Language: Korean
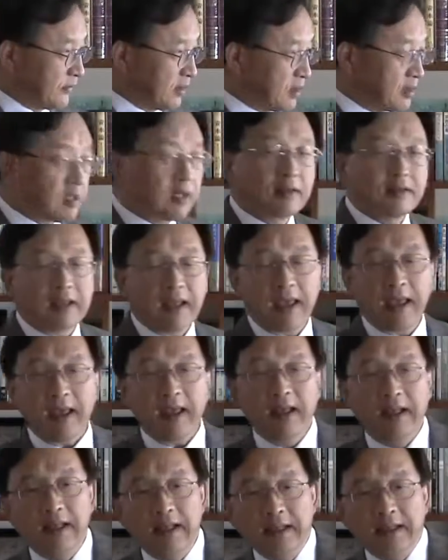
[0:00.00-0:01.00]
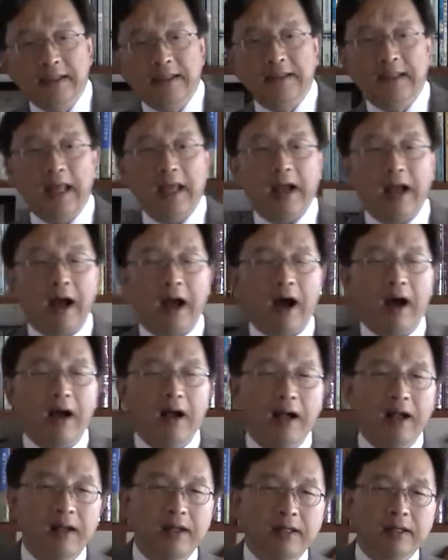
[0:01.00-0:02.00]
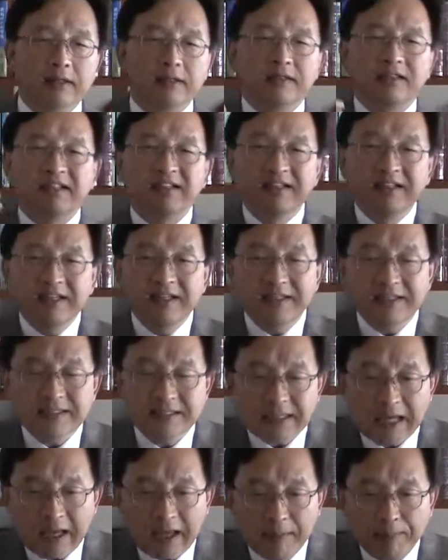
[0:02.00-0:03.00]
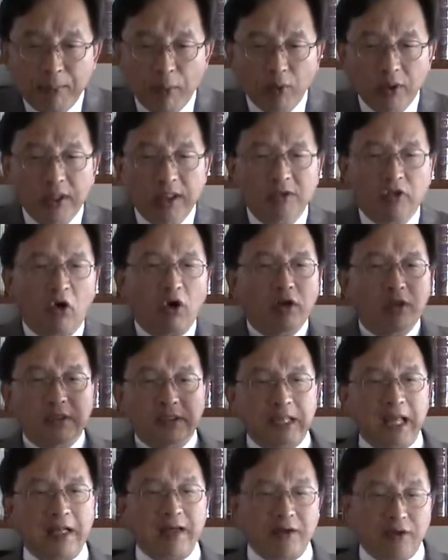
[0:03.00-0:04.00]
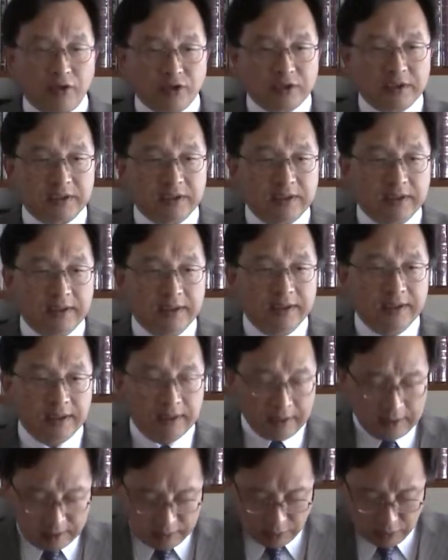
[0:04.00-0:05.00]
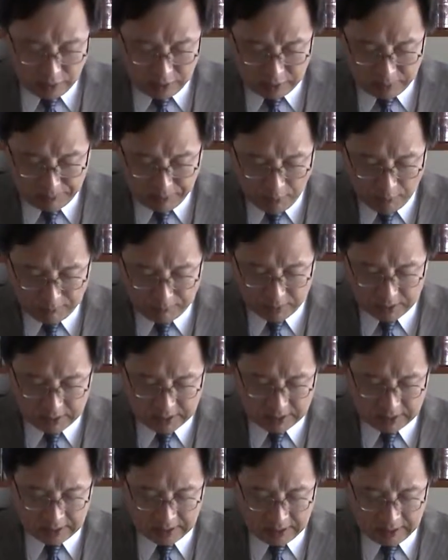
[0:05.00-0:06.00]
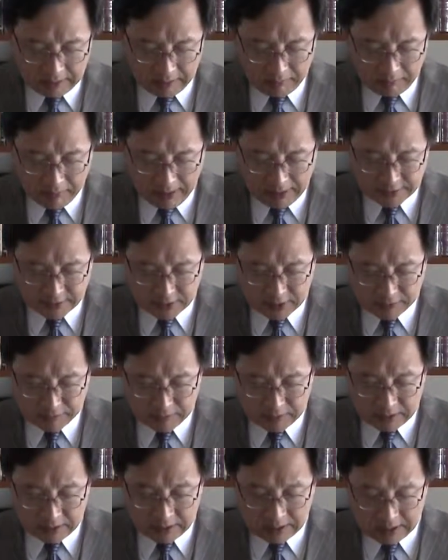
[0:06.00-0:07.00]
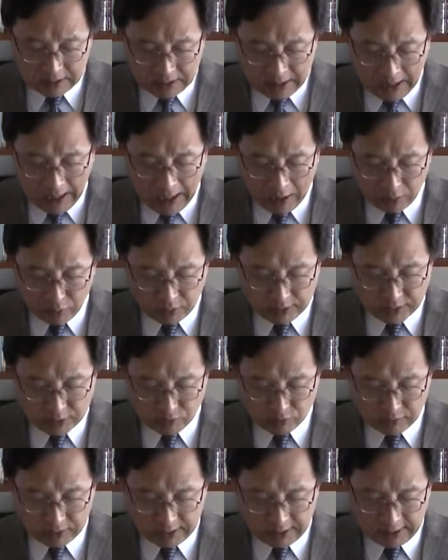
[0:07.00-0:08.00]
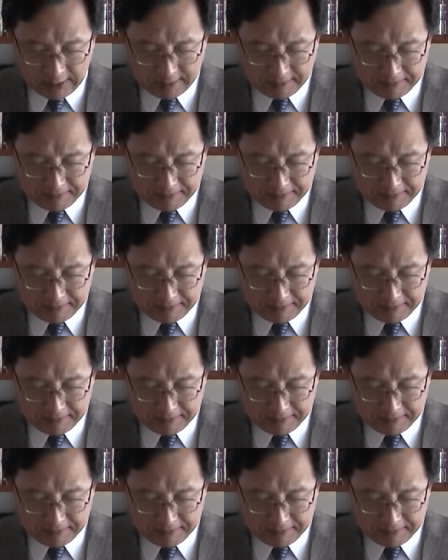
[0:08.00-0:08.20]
그럴 때 내가 드리는 자의 복이 더 크다는 것을 오늘 본문은 말씀을 하고 있습니다.